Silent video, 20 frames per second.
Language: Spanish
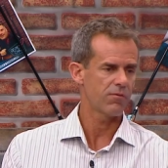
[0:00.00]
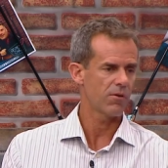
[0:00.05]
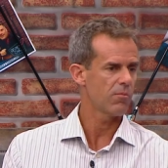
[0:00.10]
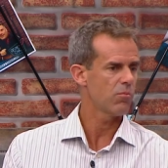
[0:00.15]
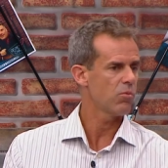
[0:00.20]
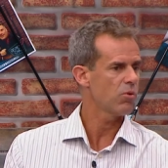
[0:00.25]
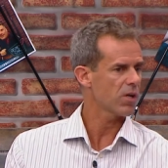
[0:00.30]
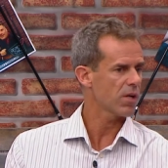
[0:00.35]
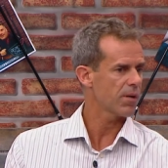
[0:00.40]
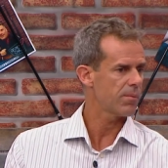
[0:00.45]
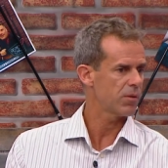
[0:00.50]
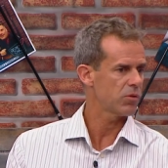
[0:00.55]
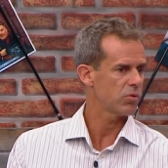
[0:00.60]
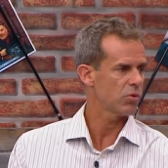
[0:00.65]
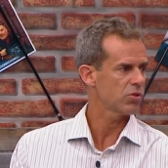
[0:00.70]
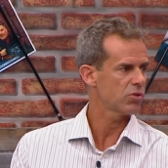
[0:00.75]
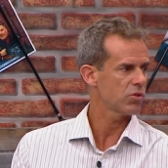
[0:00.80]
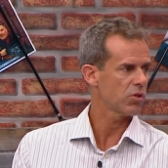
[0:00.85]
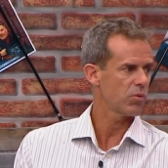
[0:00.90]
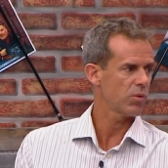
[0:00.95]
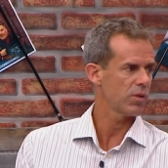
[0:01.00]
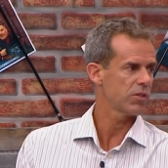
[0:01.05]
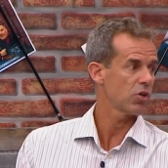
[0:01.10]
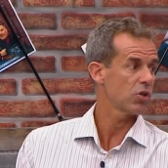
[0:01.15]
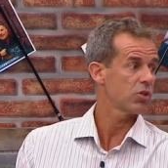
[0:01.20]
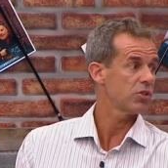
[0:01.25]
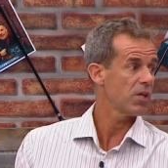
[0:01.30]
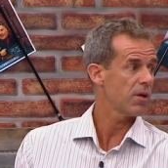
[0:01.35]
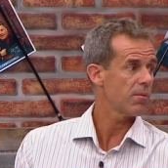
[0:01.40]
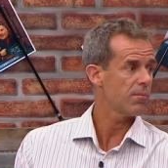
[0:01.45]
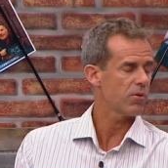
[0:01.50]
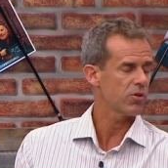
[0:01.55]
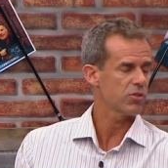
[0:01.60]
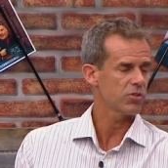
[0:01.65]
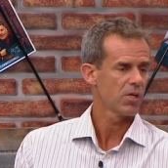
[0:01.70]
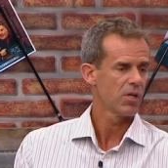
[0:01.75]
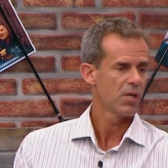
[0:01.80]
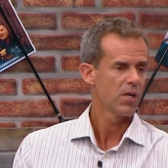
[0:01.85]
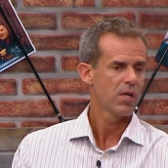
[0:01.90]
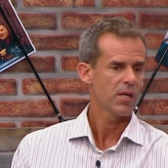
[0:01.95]
muy respetuoso de nuestros tiempos,
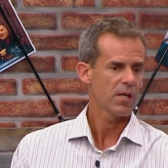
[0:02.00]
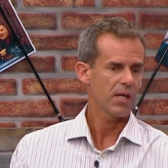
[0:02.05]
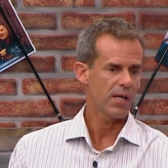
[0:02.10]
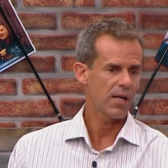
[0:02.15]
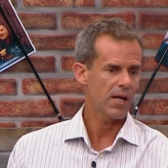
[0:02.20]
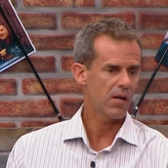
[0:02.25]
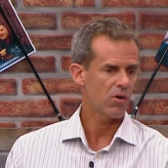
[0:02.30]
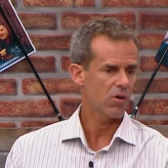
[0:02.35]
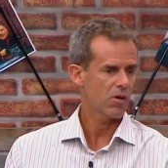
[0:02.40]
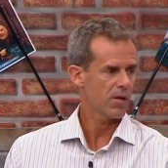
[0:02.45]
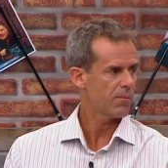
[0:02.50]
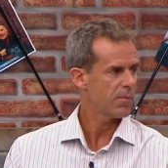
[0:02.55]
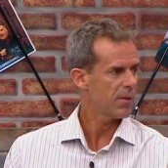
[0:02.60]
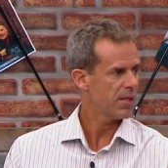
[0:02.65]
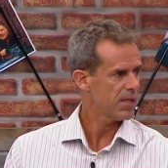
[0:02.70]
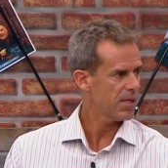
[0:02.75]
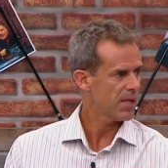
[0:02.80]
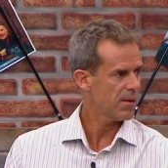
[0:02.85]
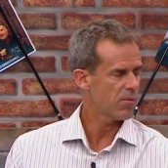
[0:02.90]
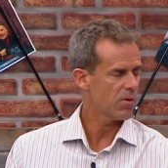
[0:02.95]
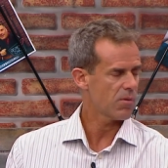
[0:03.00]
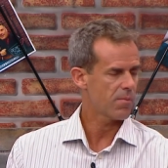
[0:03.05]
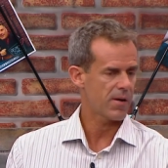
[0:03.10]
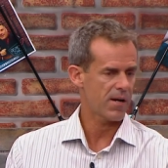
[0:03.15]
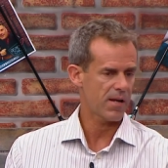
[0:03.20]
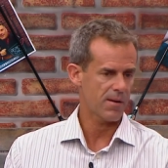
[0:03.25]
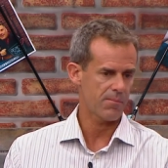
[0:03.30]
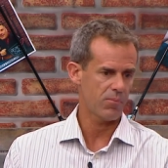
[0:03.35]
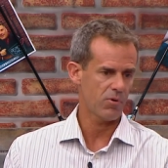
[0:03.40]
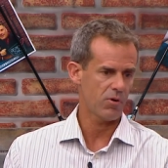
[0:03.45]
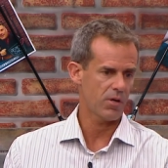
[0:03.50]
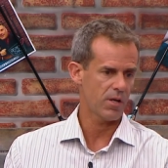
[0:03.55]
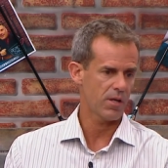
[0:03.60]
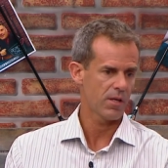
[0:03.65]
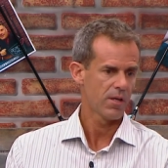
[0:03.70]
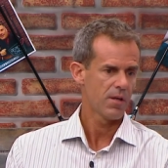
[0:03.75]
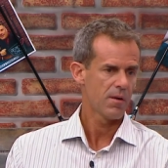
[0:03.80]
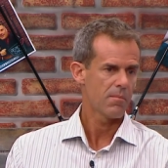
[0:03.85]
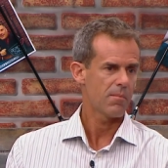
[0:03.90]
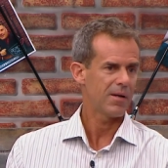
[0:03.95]
que era lo que pedíamos para poder
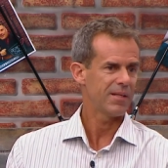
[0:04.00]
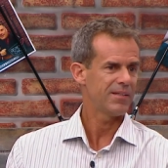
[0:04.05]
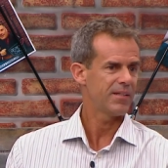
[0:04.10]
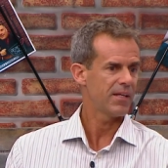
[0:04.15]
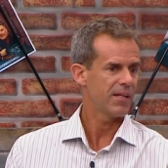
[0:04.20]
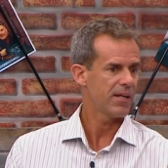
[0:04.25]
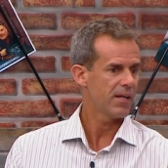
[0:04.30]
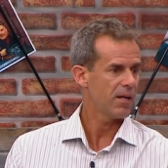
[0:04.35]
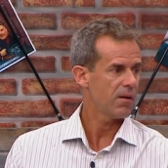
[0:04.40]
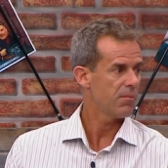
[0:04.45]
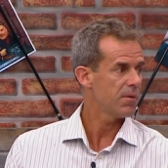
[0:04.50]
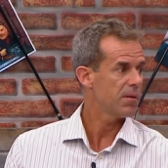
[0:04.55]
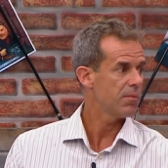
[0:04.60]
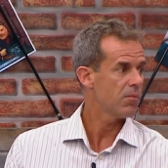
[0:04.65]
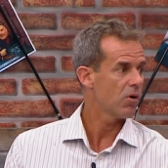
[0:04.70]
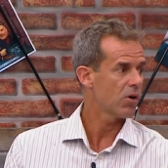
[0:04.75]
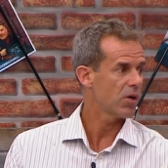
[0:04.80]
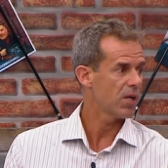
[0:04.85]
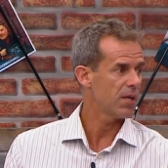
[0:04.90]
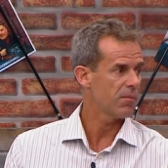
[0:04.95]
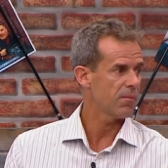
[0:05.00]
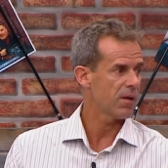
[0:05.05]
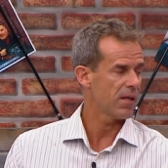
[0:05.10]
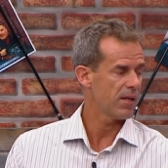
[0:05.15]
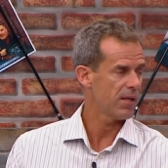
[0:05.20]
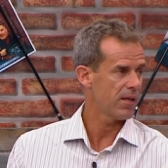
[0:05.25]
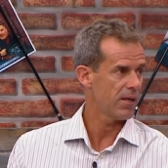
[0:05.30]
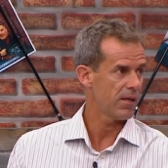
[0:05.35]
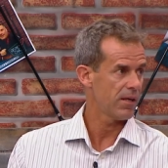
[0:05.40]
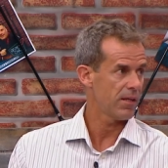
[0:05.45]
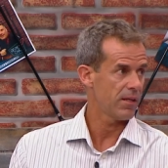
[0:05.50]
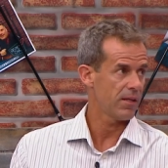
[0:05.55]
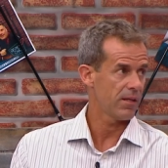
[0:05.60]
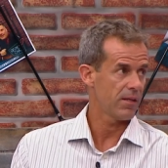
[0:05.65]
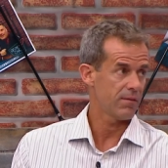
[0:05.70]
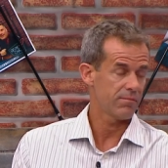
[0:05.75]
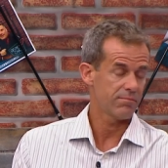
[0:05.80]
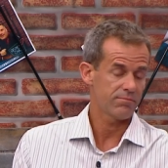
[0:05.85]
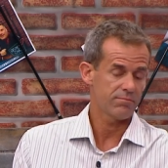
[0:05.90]
mantener el mismo clima de,